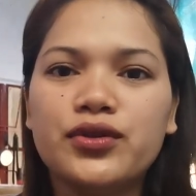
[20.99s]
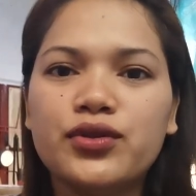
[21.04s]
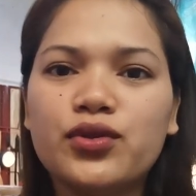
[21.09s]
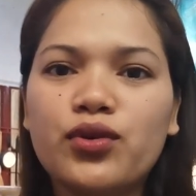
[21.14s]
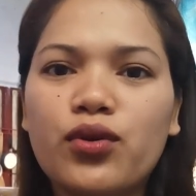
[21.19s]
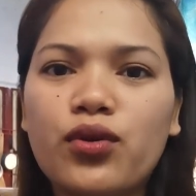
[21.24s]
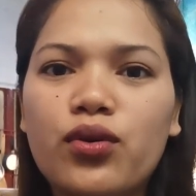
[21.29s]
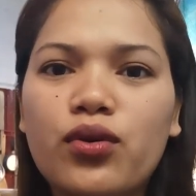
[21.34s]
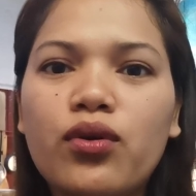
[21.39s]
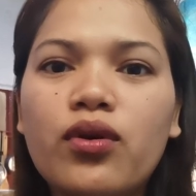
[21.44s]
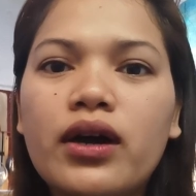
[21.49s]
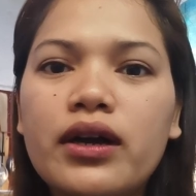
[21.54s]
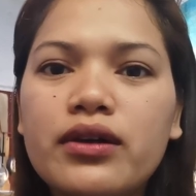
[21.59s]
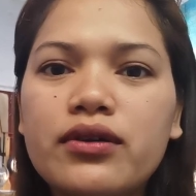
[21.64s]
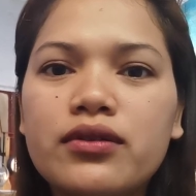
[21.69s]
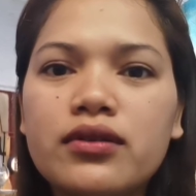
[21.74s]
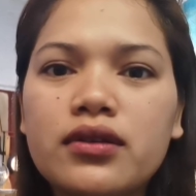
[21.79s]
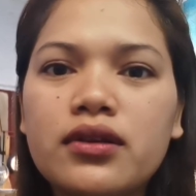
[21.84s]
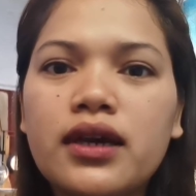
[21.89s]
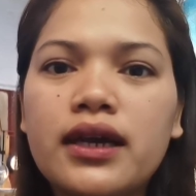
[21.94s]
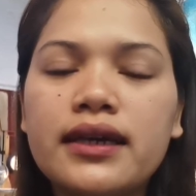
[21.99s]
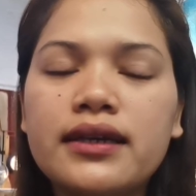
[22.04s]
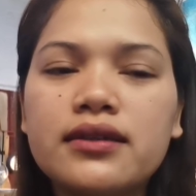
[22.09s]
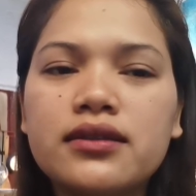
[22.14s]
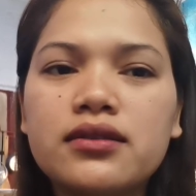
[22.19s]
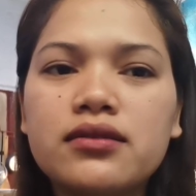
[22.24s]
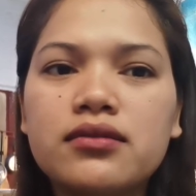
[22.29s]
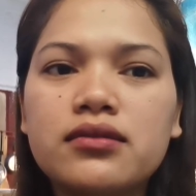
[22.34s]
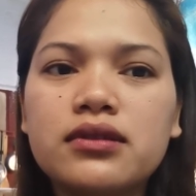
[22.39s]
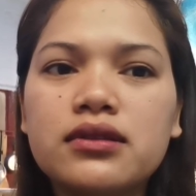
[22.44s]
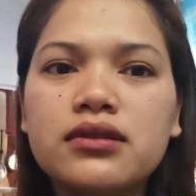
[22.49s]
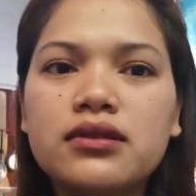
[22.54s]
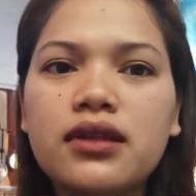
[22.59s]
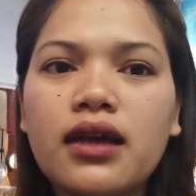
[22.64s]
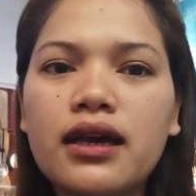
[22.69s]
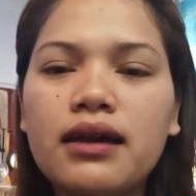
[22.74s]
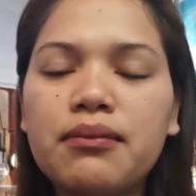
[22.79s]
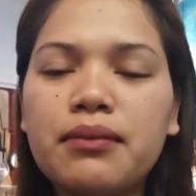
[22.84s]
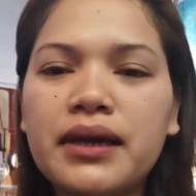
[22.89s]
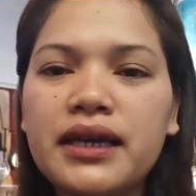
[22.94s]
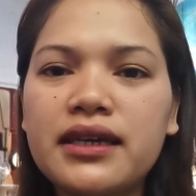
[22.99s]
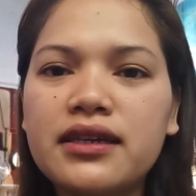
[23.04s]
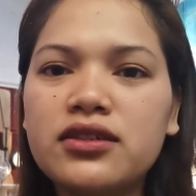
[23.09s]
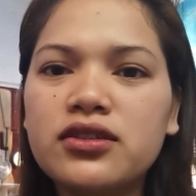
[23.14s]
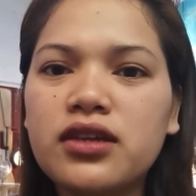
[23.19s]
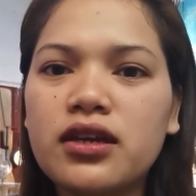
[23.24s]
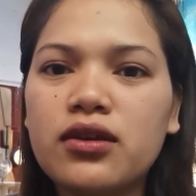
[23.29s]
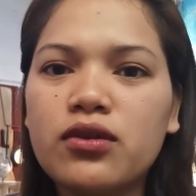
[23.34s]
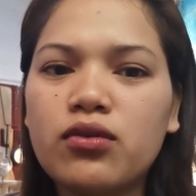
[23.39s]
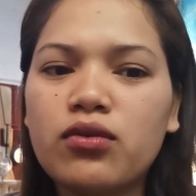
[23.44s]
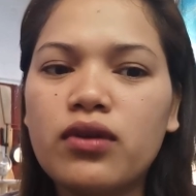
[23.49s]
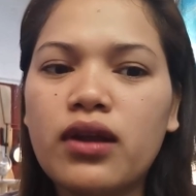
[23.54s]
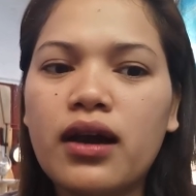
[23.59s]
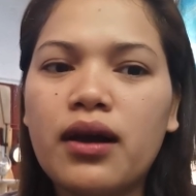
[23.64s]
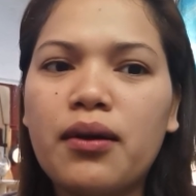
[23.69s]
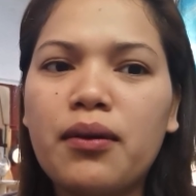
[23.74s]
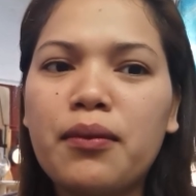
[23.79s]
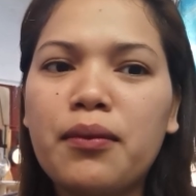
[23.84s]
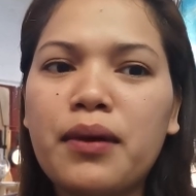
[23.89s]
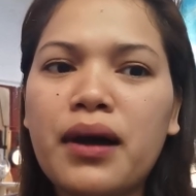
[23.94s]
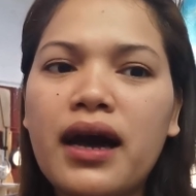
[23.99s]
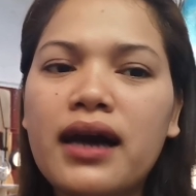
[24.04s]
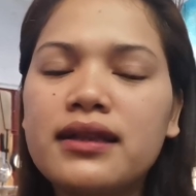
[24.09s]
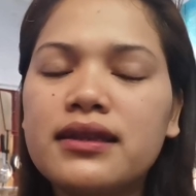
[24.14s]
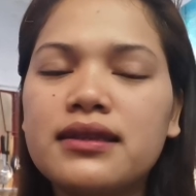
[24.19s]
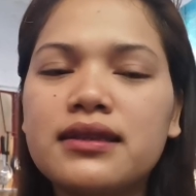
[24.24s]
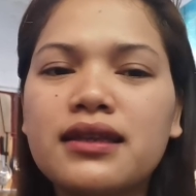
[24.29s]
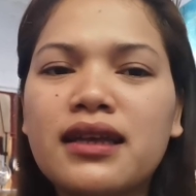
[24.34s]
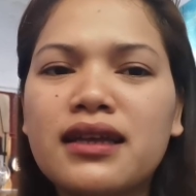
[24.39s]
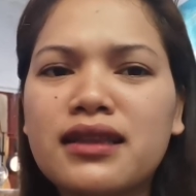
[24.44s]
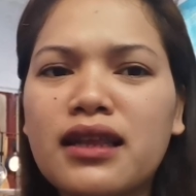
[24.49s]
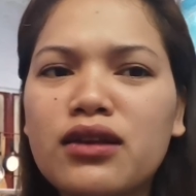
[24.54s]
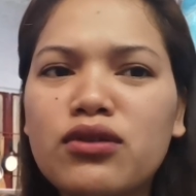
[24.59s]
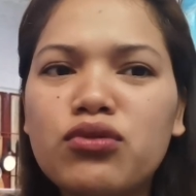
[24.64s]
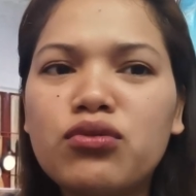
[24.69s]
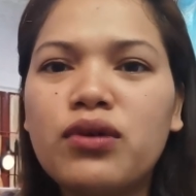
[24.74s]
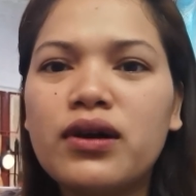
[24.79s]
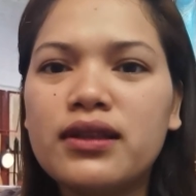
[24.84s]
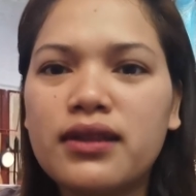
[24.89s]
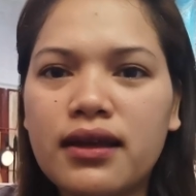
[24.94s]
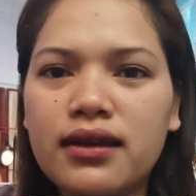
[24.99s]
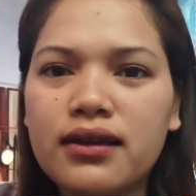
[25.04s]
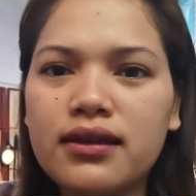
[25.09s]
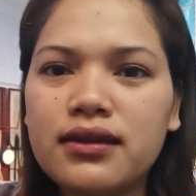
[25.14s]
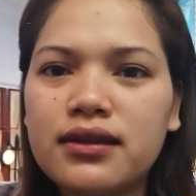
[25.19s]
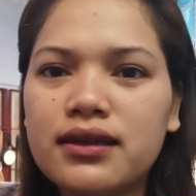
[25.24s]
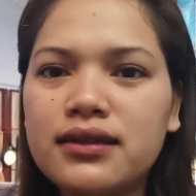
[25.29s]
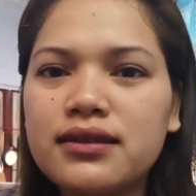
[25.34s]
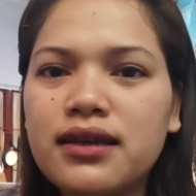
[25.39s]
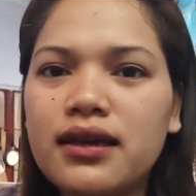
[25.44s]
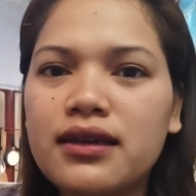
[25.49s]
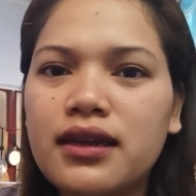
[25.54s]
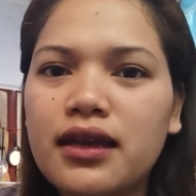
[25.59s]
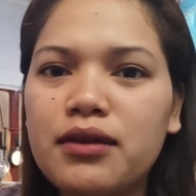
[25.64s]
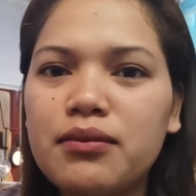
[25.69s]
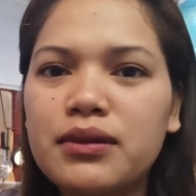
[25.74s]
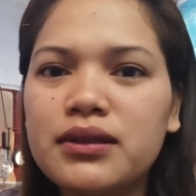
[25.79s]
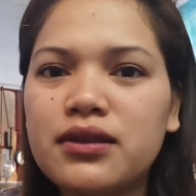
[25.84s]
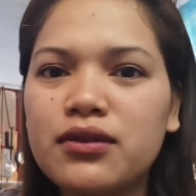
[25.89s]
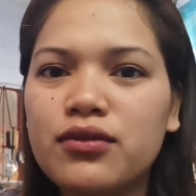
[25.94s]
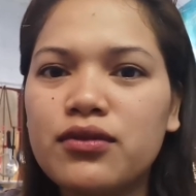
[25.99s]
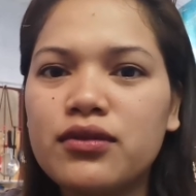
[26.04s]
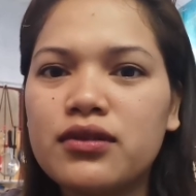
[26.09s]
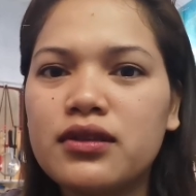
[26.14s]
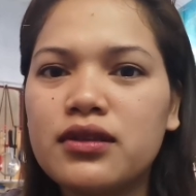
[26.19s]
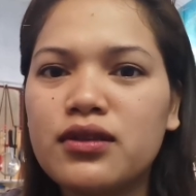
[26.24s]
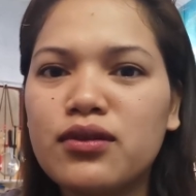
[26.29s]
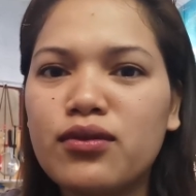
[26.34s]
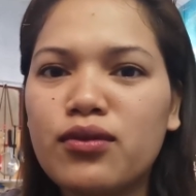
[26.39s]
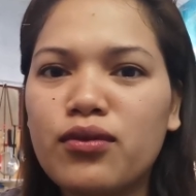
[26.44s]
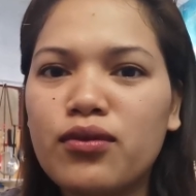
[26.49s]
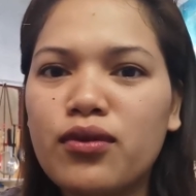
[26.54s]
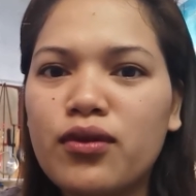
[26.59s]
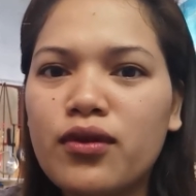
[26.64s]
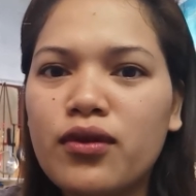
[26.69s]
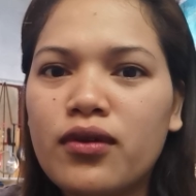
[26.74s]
So ngayon guys, na, may i-share ko lang at katanungan na rin na sana ay masagot ninyo